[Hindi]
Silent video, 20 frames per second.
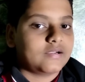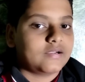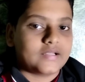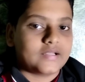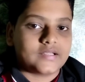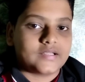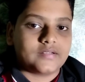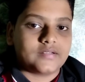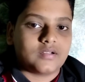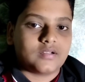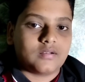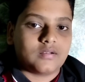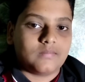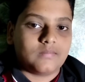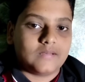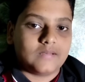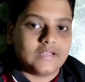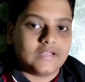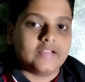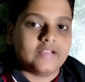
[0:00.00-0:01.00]
डिस्क्रिप्शन
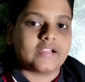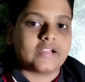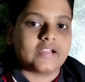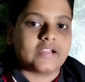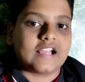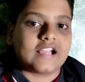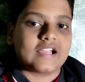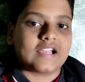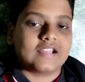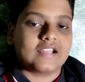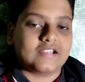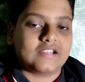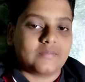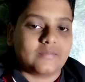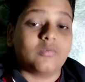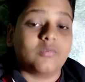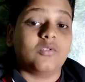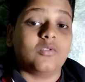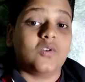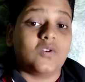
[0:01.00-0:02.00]
पे लिंक है जा करके
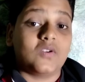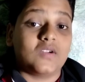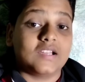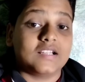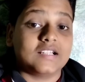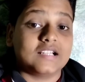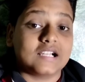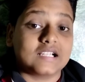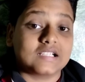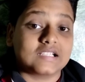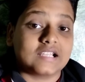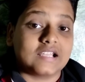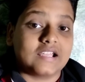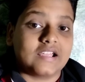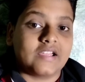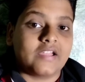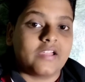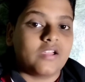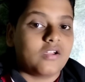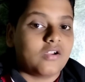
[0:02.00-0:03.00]
फॉलो कर सकते
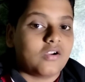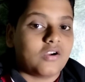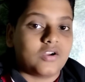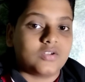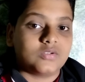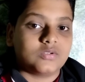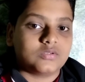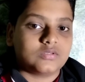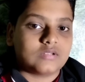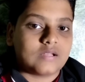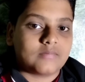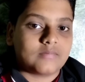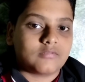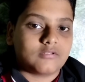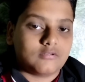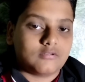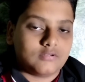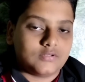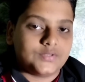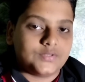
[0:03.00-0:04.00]
हैं और दोस्तों
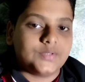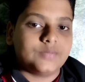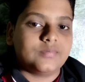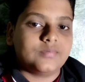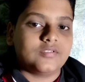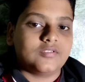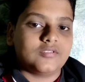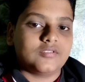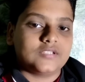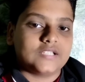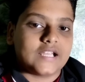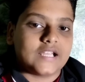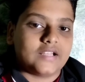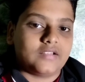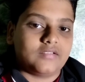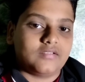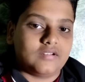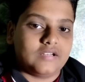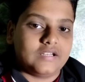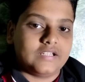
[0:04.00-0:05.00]
आपको कुछ भी वीडियो चाहिए
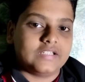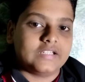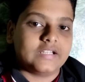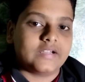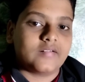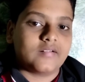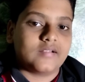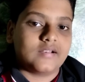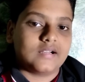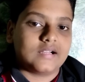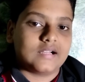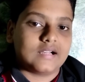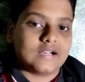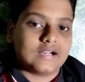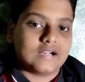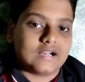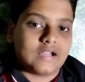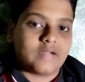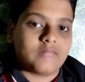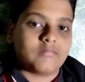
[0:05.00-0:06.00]
तो नीचे कमेंट
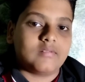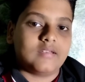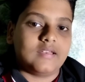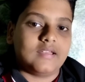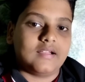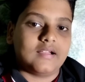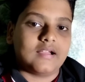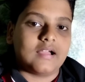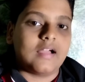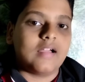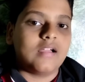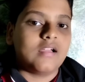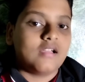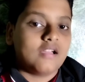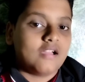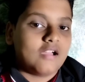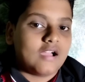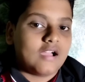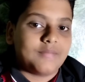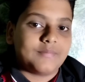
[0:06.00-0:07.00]
करना ना भूलेगा
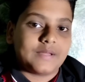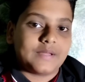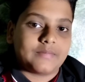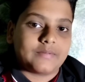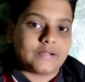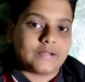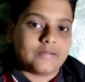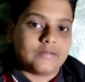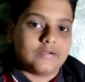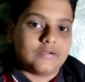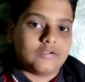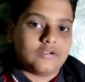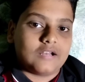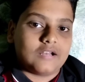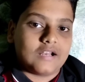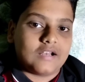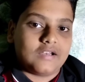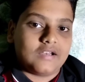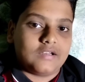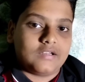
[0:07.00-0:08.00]
हम आपका वीडियो
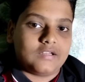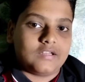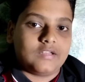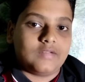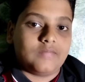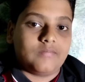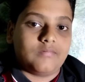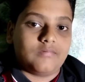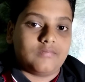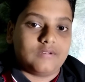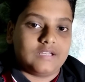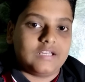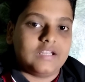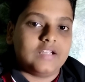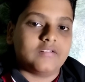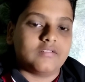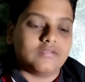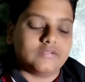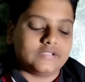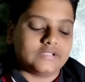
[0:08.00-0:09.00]
लाने की पूरी ही
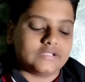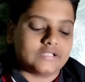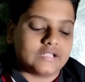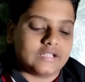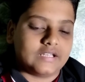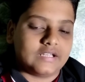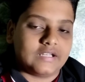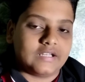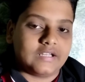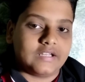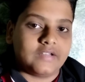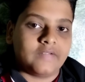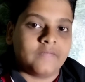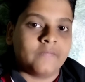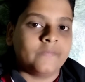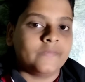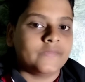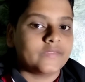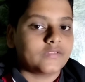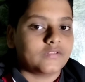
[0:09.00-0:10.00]
कोशिश करेंगे
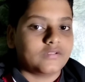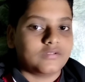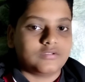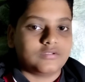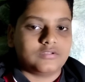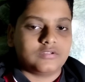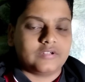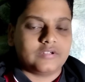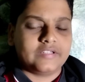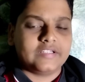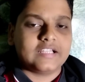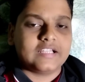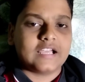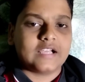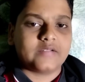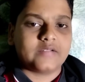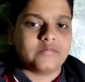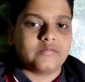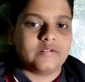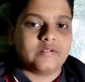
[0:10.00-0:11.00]
दोस्तों ही
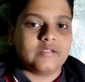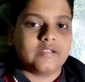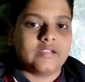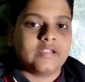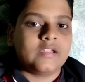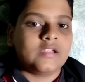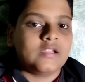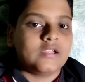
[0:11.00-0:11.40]
था जुड़े